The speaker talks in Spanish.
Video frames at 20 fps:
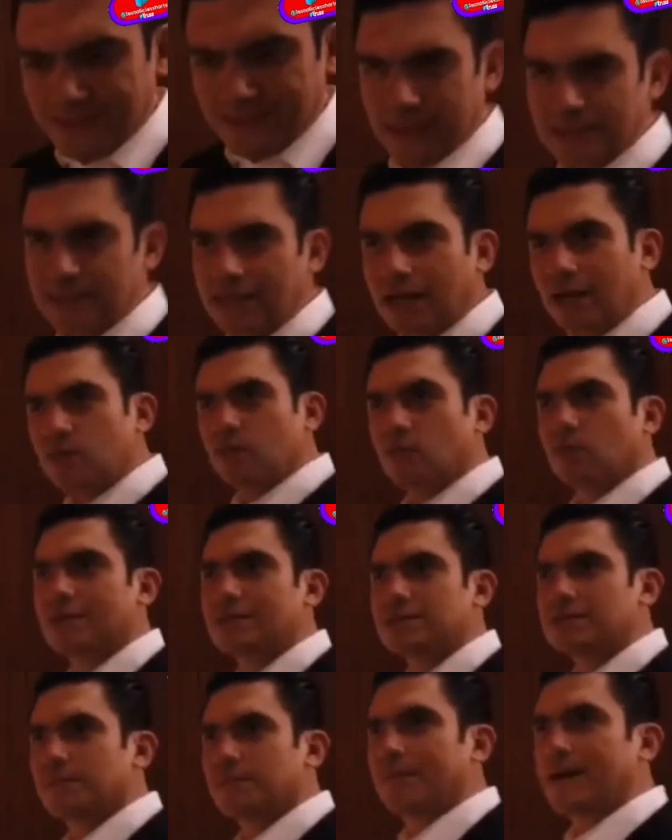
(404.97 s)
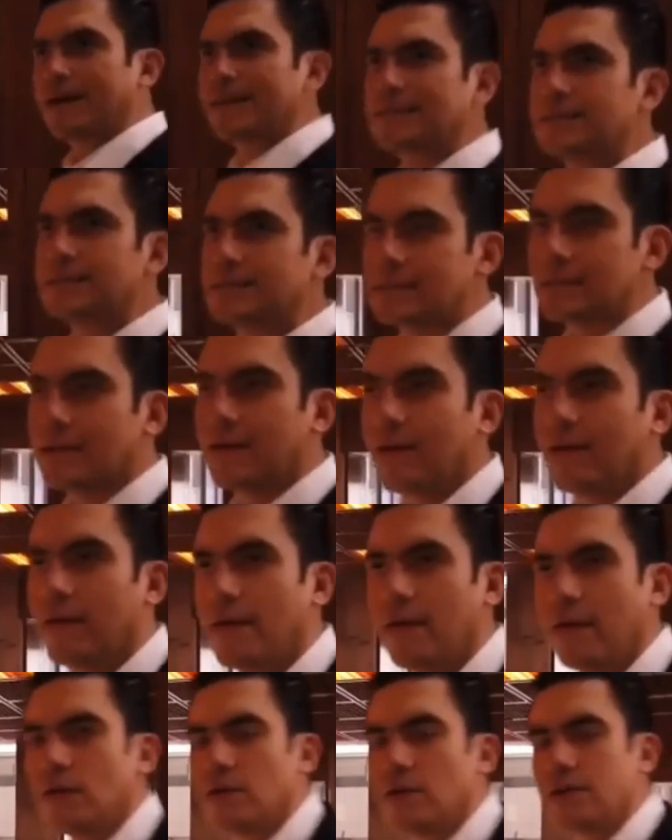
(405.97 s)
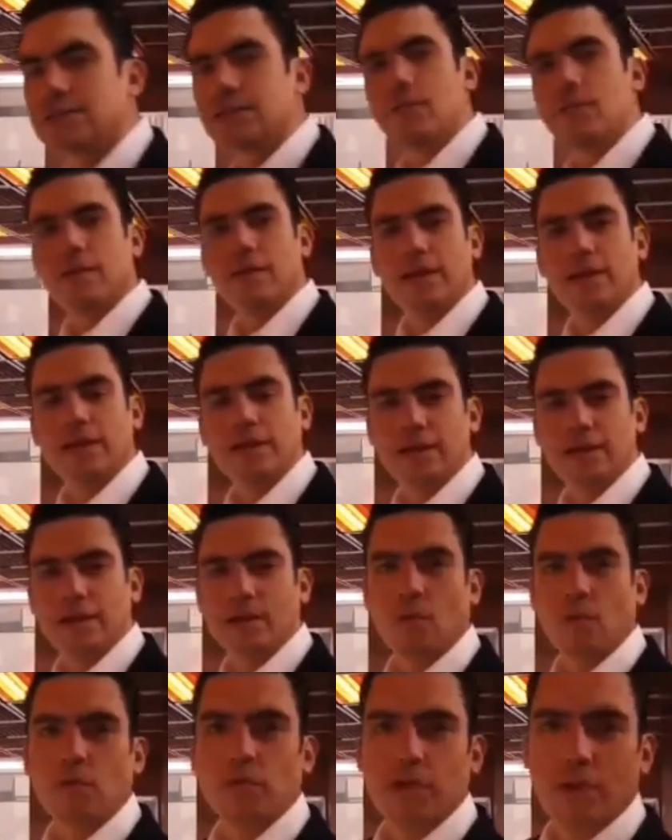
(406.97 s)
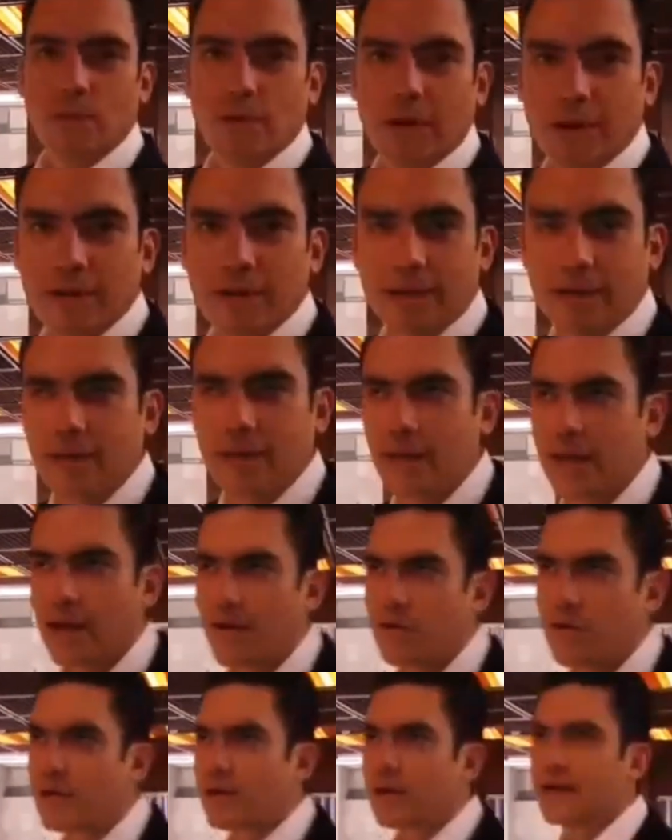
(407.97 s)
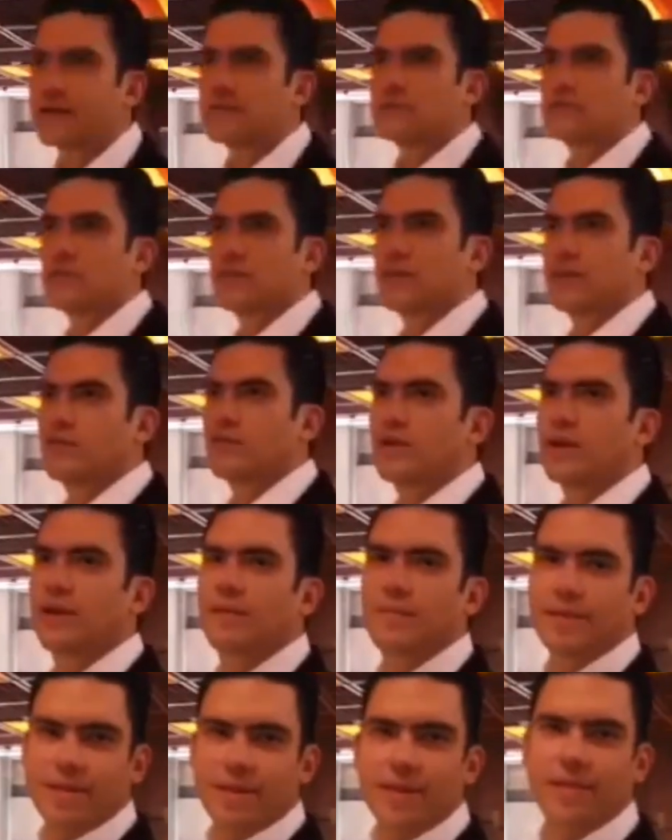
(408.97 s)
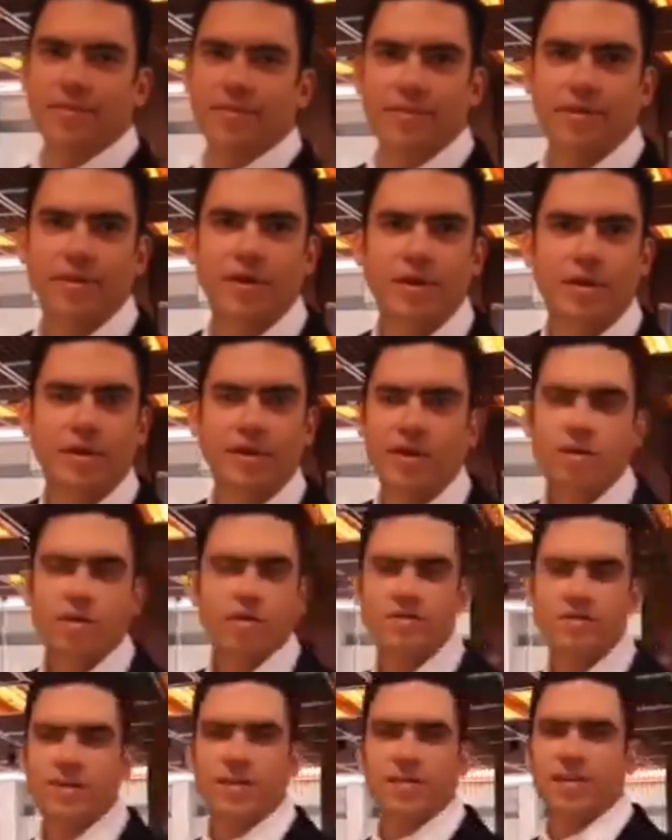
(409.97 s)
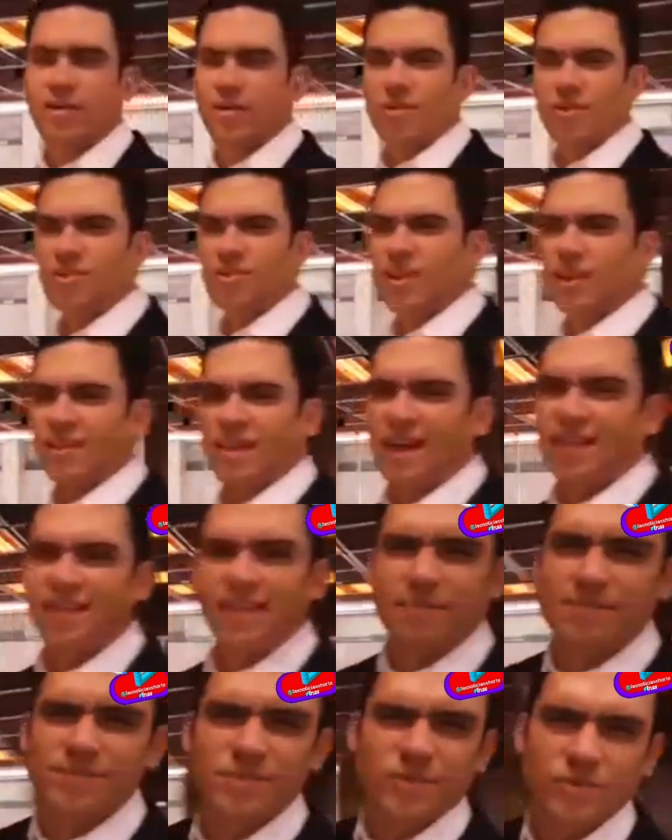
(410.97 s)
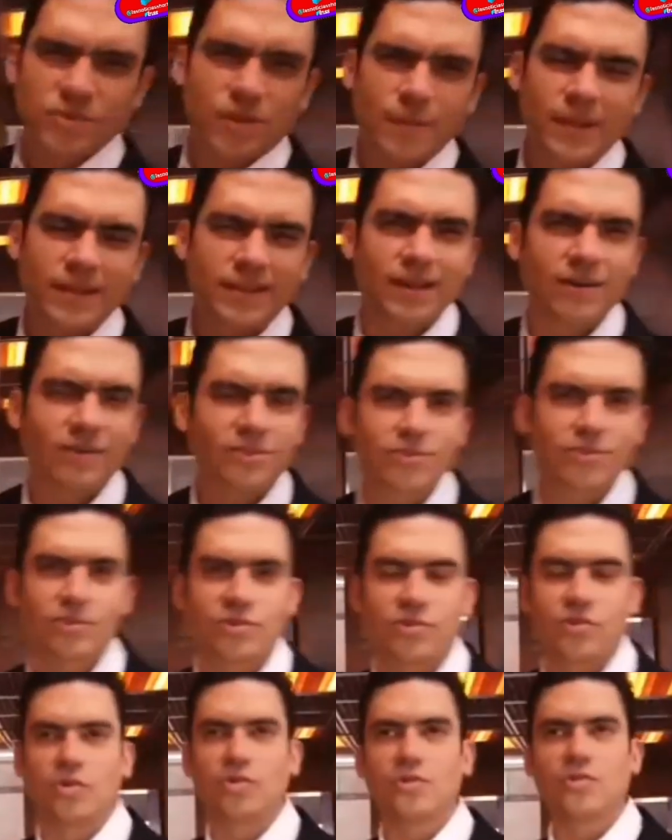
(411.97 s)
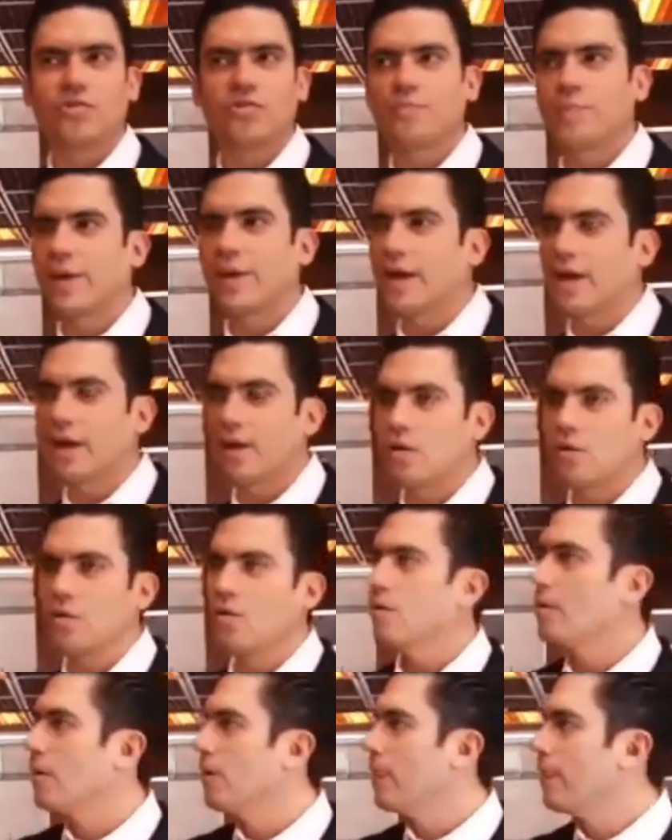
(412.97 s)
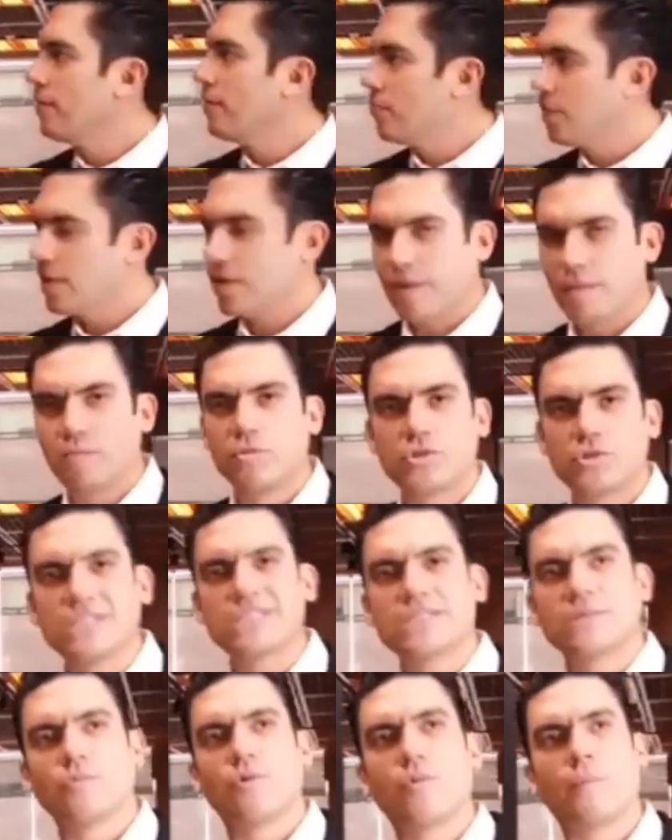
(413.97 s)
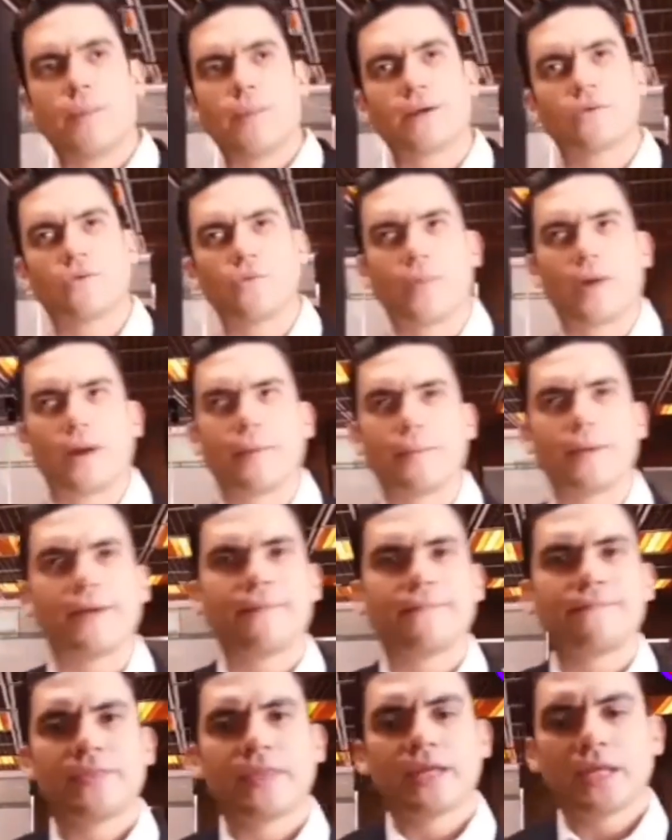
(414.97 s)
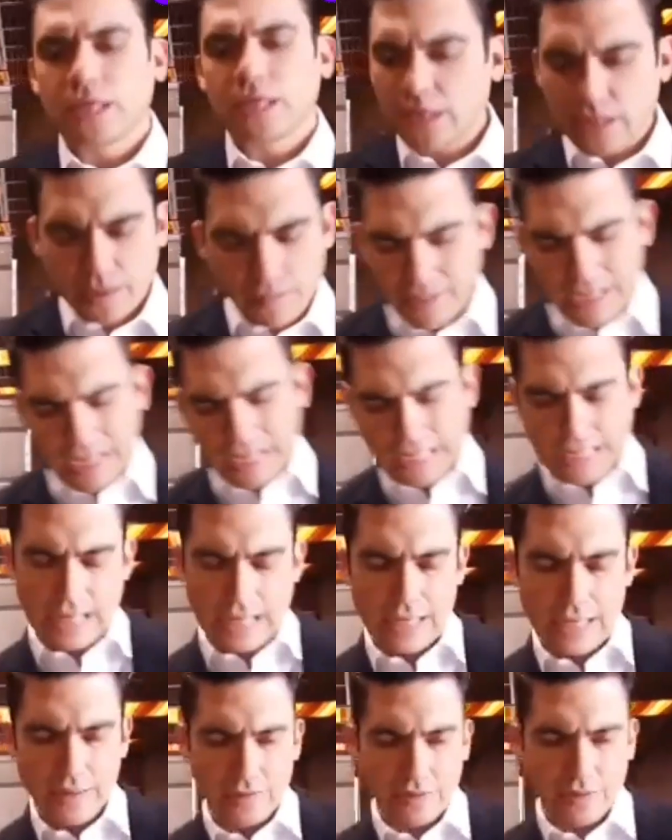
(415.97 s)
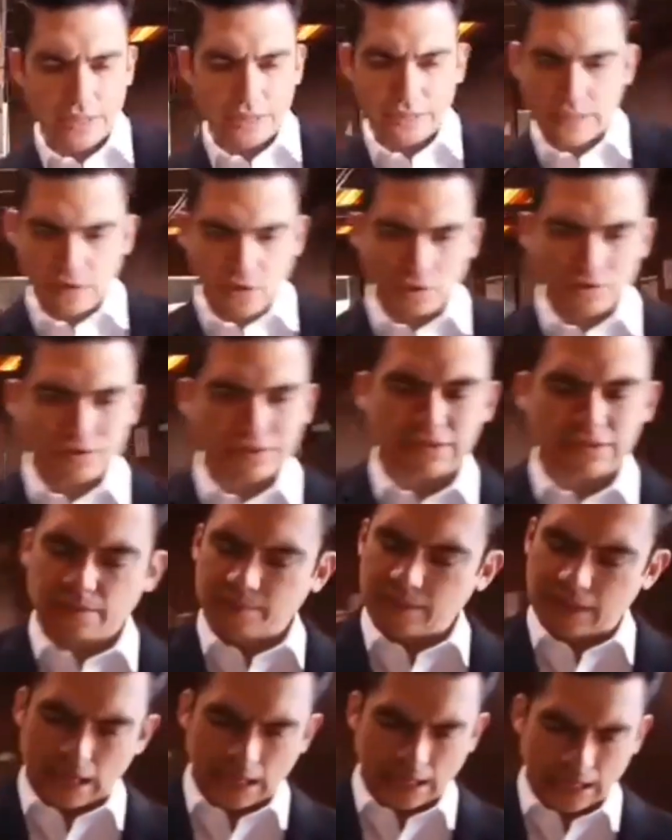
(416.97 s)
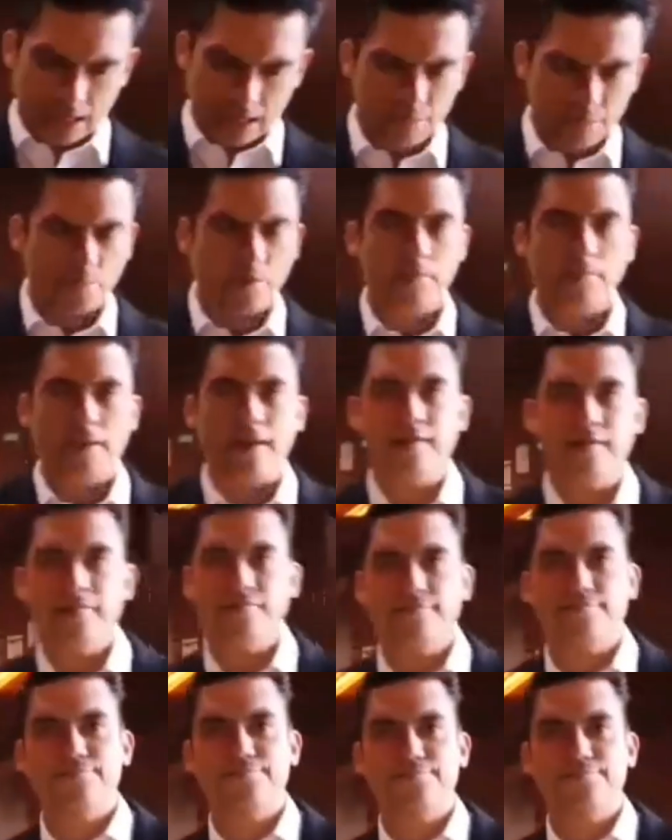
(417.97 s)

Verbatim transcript: presidencial que hubo en este país. No se acuerdan entre Cuauhtémoc, entre Diego y Ernesto Cedillo y la verdad yo estaba con otra edad, absolutamente en otros rollos, pero fue de muchísimo impacto para mí. Y me la creí desde entonces y me la creí por el PAN.